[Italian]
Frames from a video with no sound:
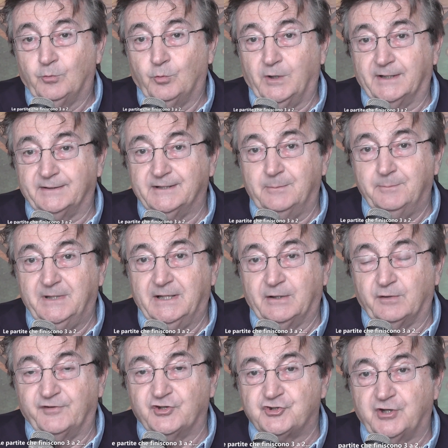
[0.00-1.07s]
quella del
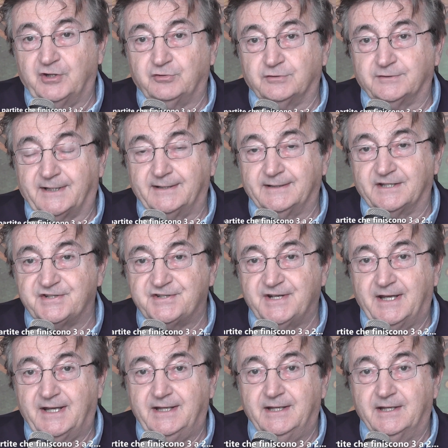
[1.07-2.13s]

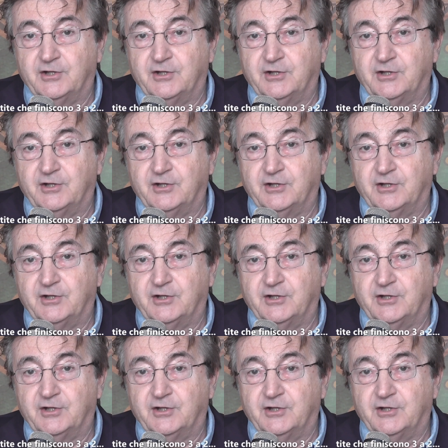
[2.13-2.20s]
1936,